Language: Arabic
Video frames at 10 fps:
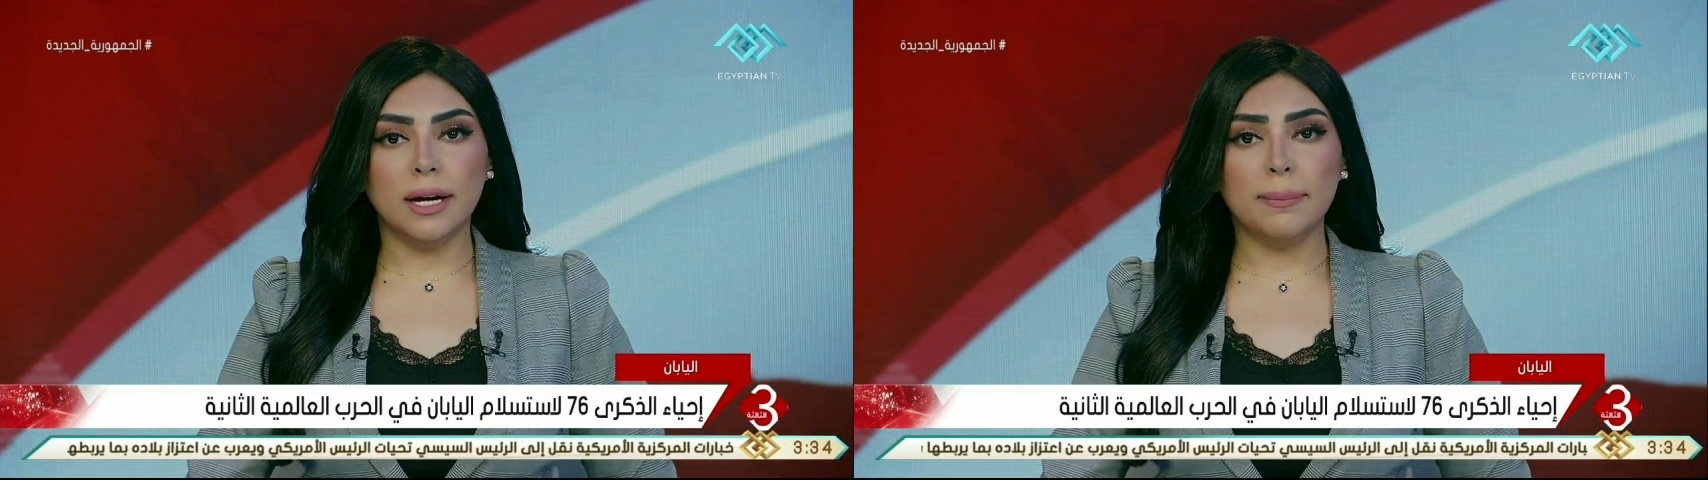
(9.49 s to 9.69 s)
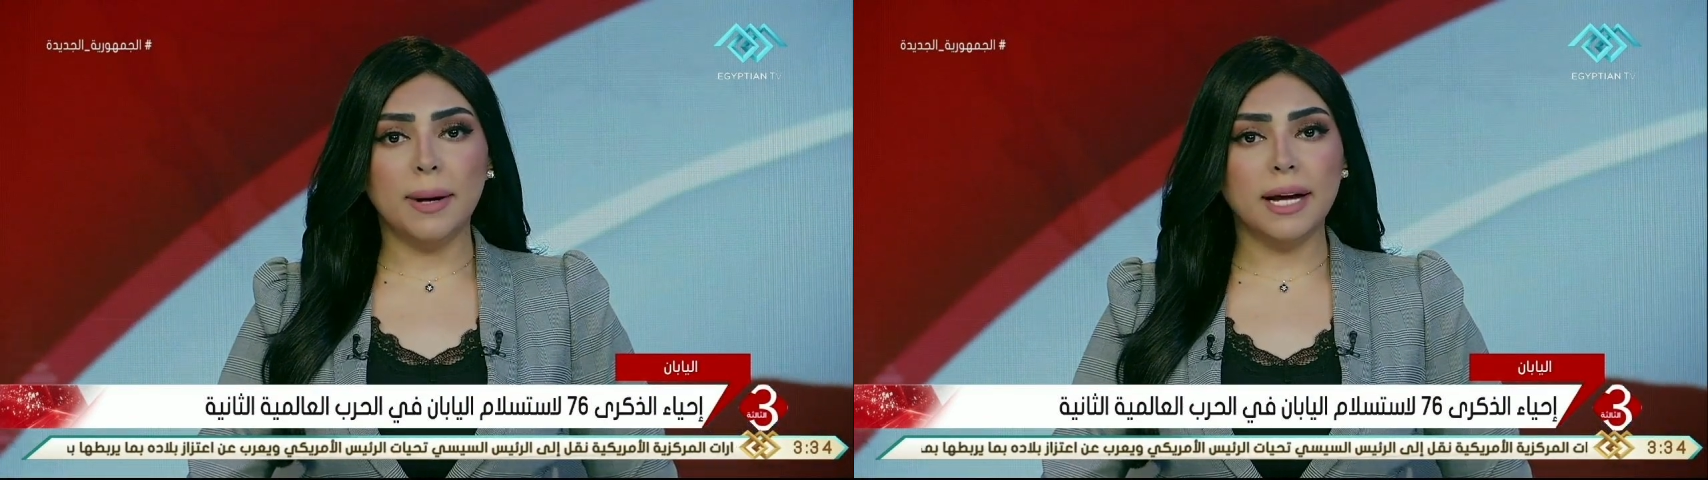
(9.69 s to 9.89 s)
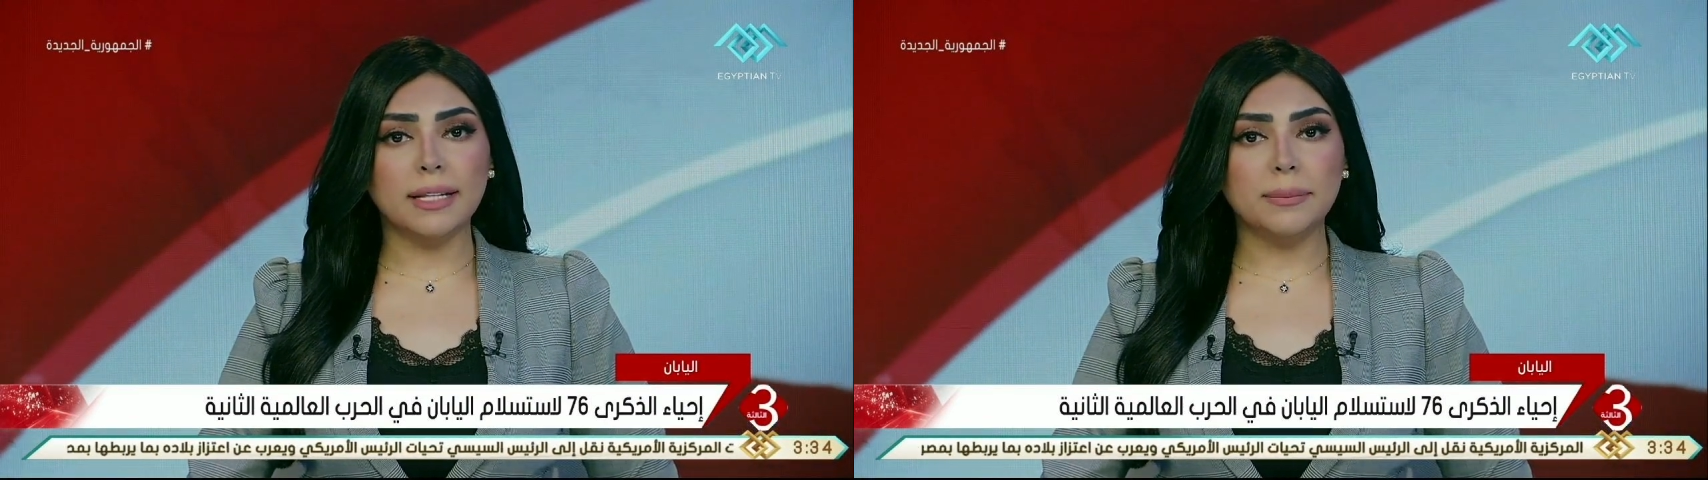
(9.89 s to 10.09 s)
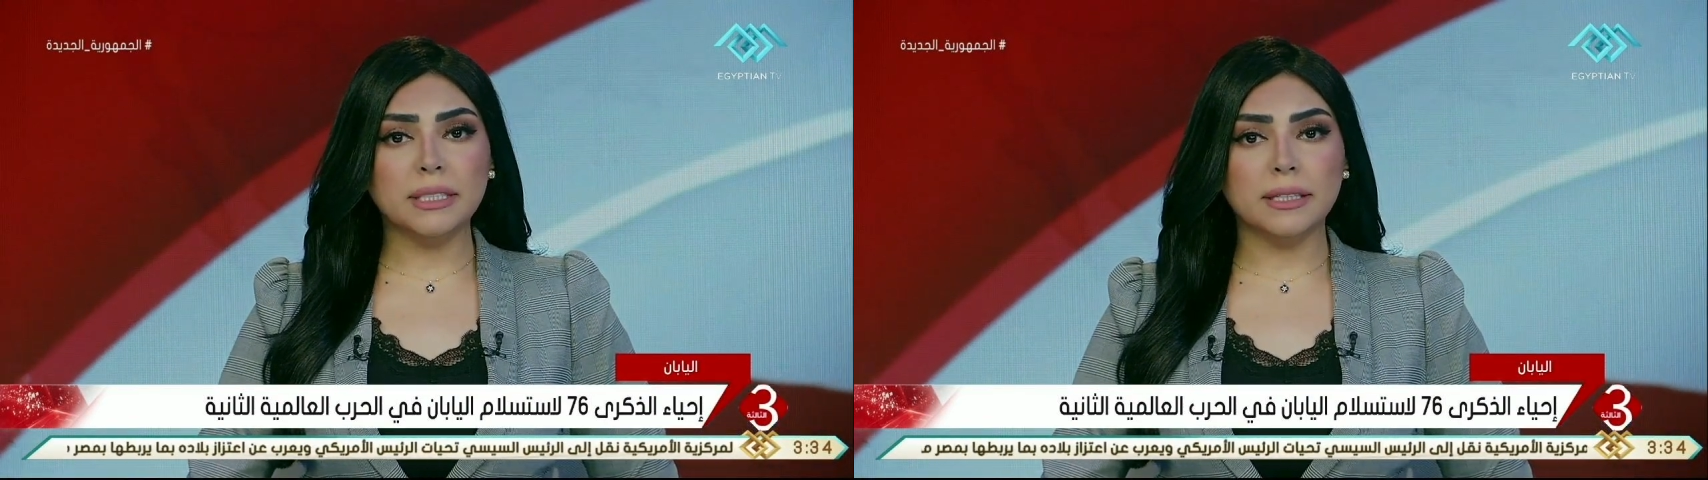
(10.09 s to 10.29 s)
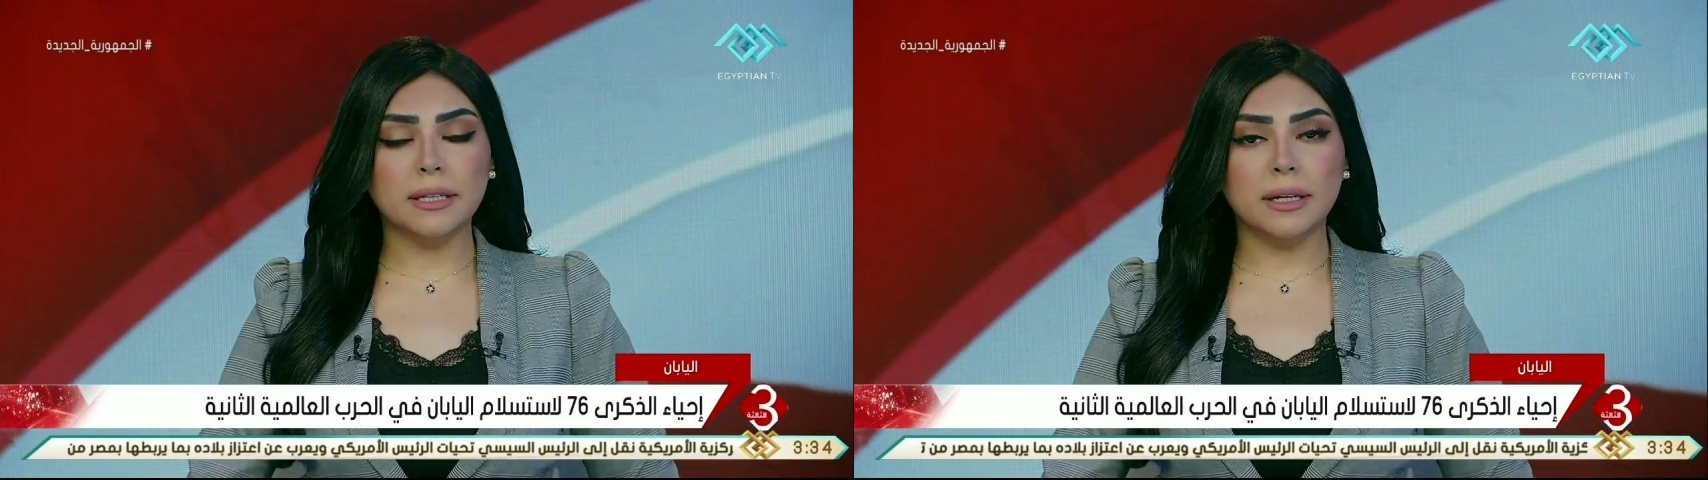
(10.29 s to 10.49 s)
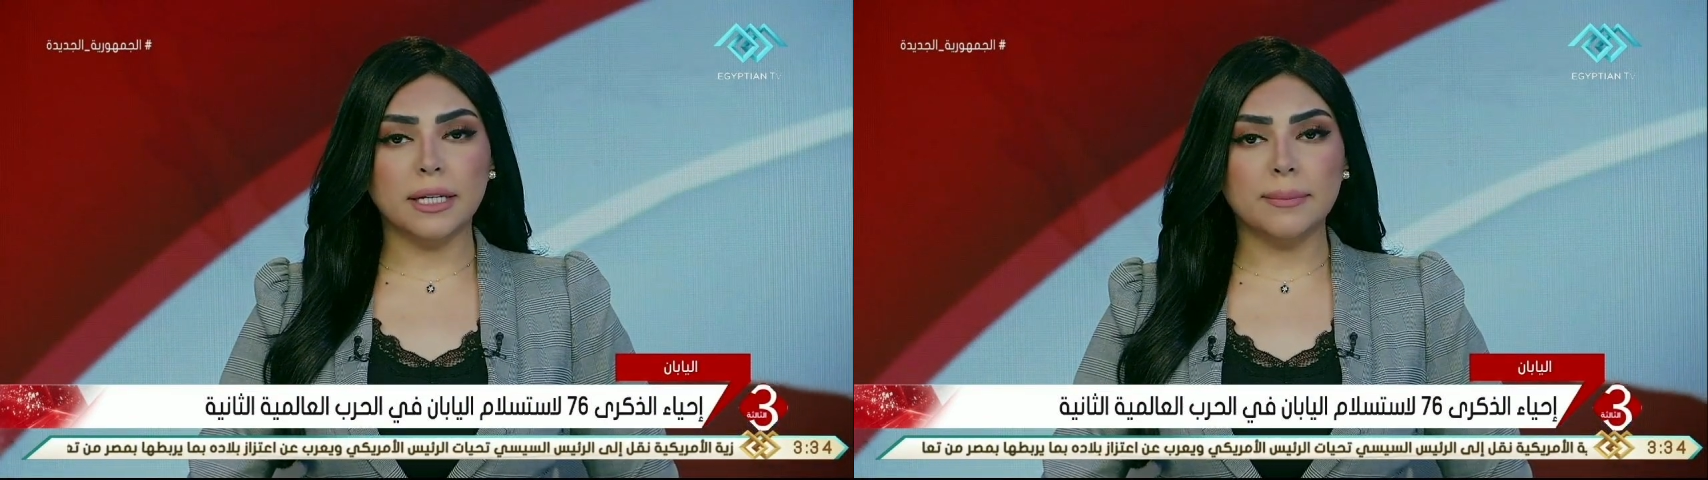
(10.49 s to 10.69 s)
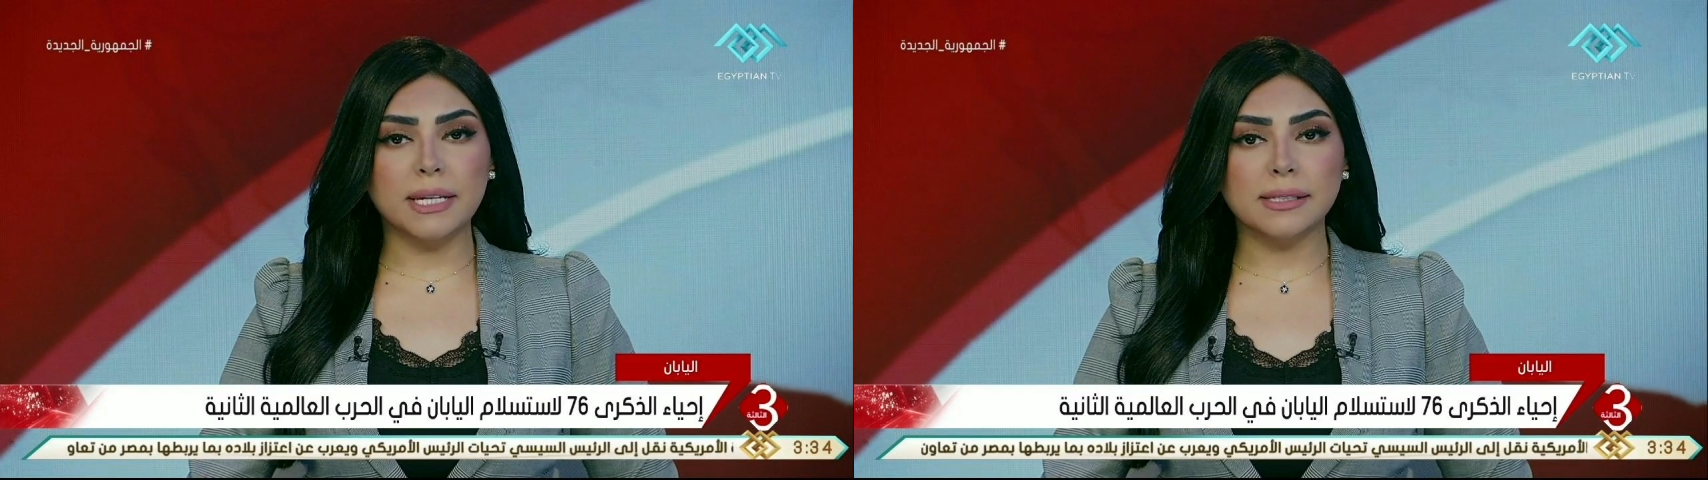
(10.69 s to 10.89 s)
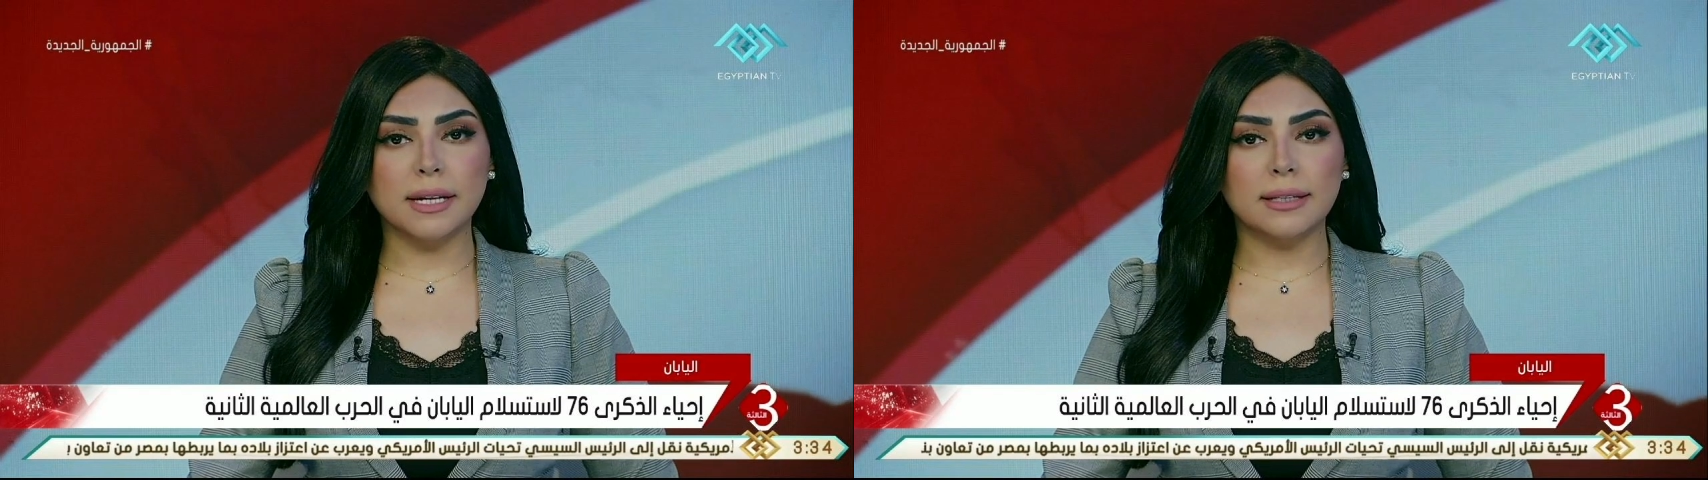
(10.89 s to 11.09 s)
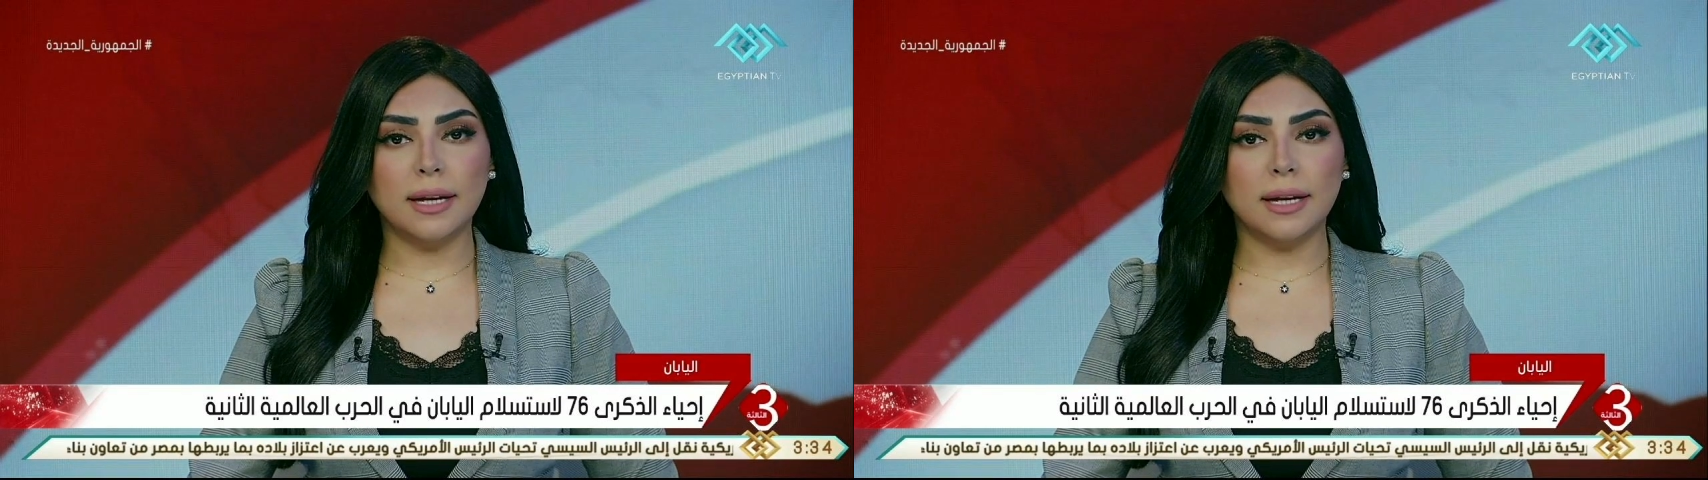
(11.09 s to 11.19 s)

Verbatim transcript: بعدم تكرار مأساة